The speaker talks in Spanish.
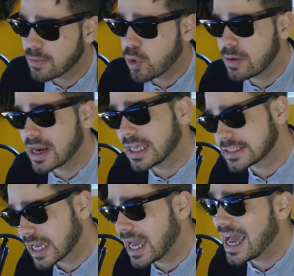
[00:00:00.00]
vuelva la
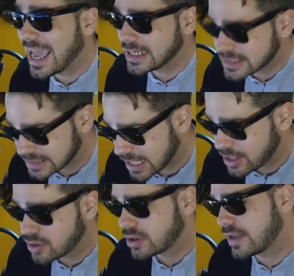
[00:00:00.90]
saga en
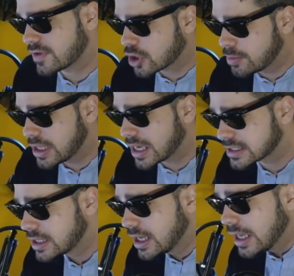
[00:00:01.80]
serio, entre comillas,
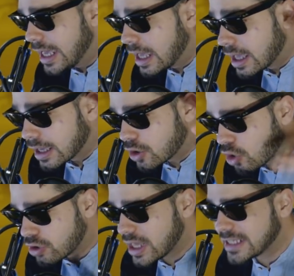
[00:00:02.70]

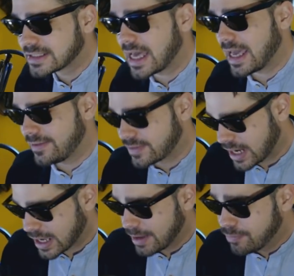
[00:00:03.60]
con esta
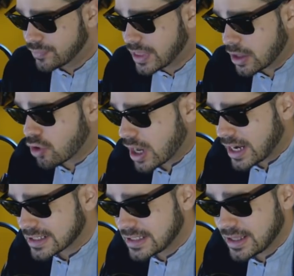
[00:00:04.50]
entrega tengo
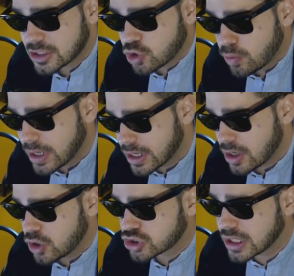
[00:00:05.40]
ganas de descubrir
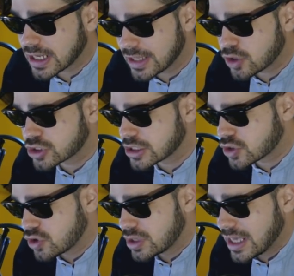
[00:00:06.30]
los secretos que
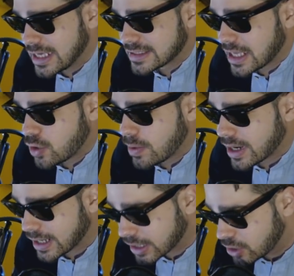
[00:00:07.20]
esconde esta nueva
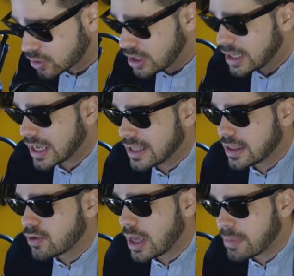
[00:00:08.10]
región que
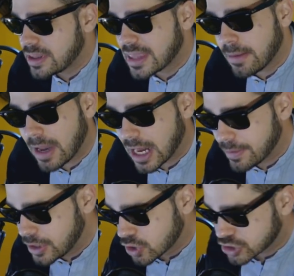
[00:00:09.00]
tiene una pinta
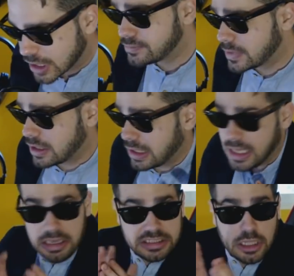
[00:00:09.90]
maravillosa.
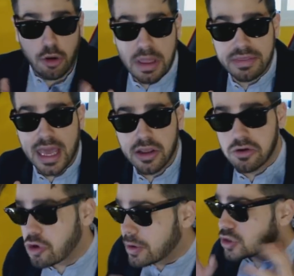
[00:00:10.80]
Eh, este comentario
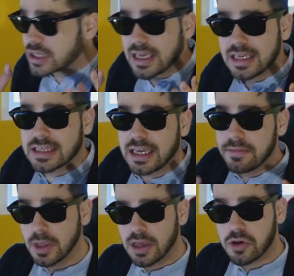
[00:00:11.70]
lo veo, es que, es que
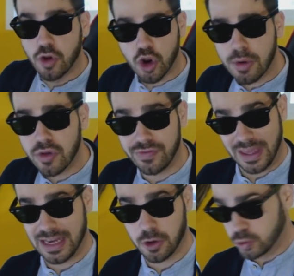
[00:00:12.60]
no lo veo de
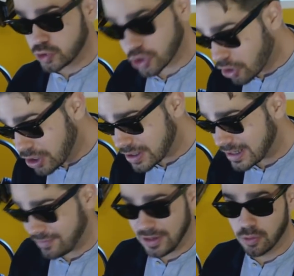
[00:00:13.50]
ningún troll,
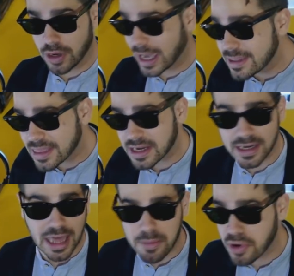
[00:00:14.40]
ni un hater, ni
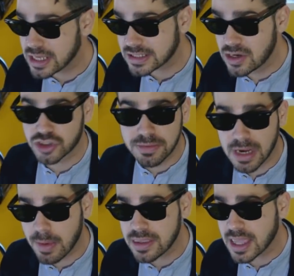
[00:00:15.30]
nada por el estilo.
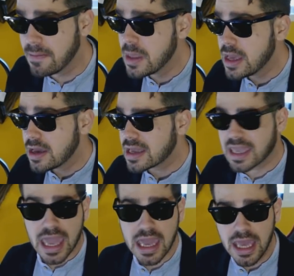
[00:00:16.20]
Simplemente
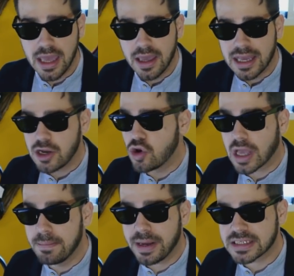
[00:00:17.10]
que lo que
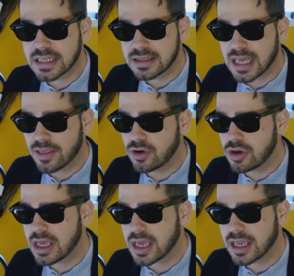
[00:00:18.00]
han presentado
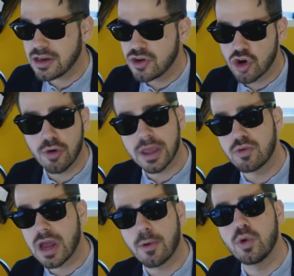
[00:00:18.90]
eh, no lo ven
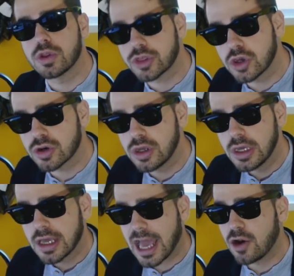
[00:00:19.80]
una evolución
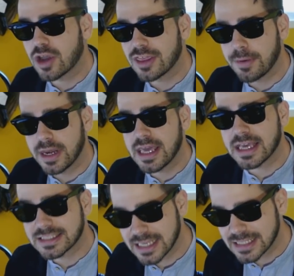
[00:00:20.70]
a lo que debería
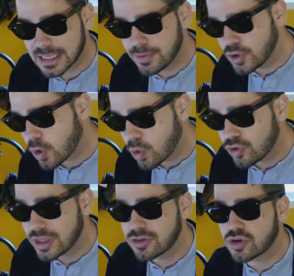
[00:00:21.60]
ser ese videojuego
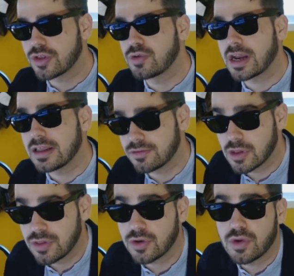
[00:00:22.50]
dentro de, una,
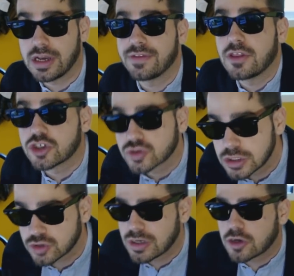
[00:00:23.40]
dentro de Nintendo
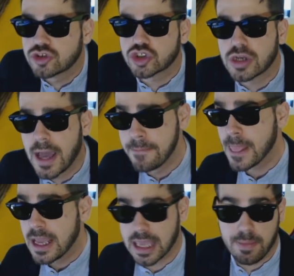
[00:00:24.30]
Switch, una consola
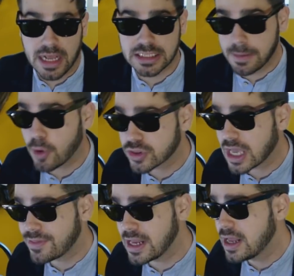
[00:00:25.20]
que para ser
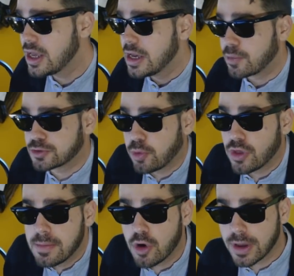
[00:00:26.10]
portátil pues
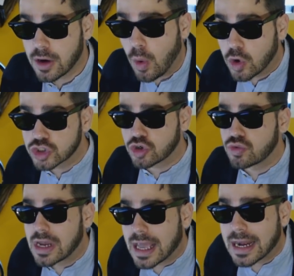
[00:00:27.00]
puede mover juegos con
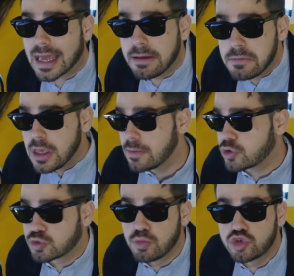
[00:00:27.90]
una carga
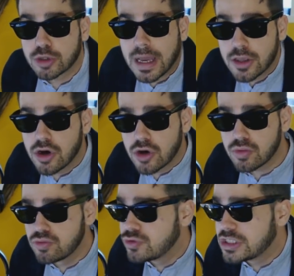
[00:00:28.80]
pues mucho mayor,
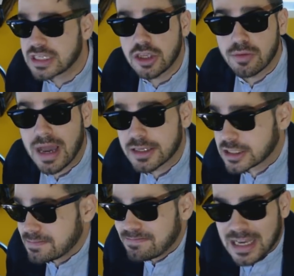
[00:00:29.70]
un diseño
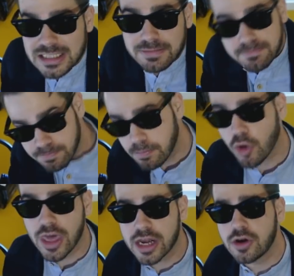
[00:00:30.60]
más, más
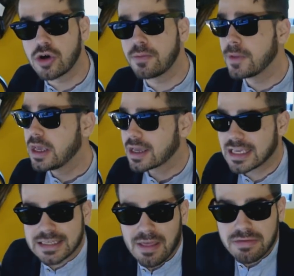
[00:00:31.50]
moderno, que
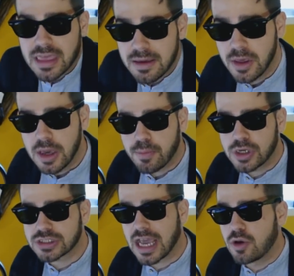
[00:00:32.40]
se adapte
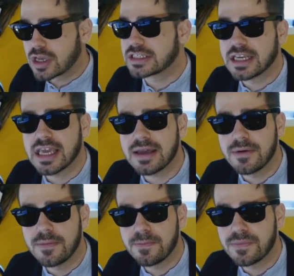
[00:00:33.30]
pues a lo que
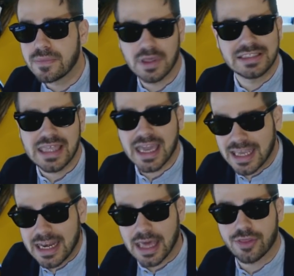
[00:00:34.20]
sería esta
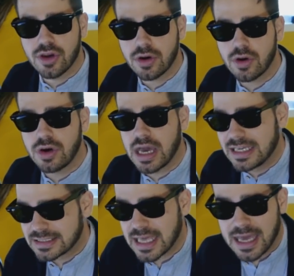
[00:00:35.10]
generación, ¿no? A
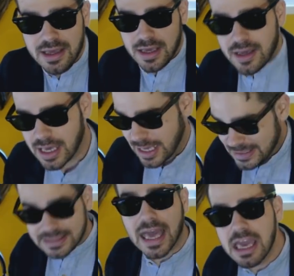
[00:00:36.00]
esta, a
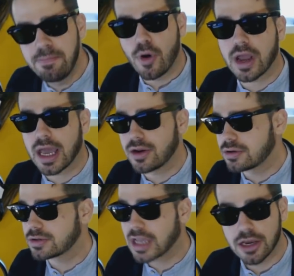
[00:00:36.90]
esta época,
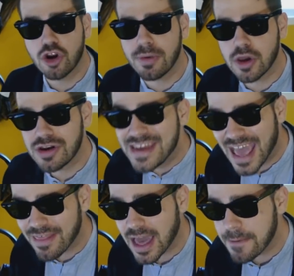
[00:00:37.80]
¿no? Que no lo veo
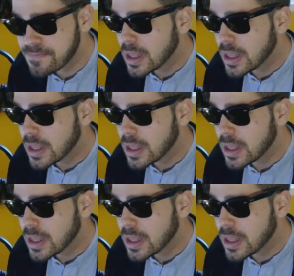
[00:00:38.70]
nada...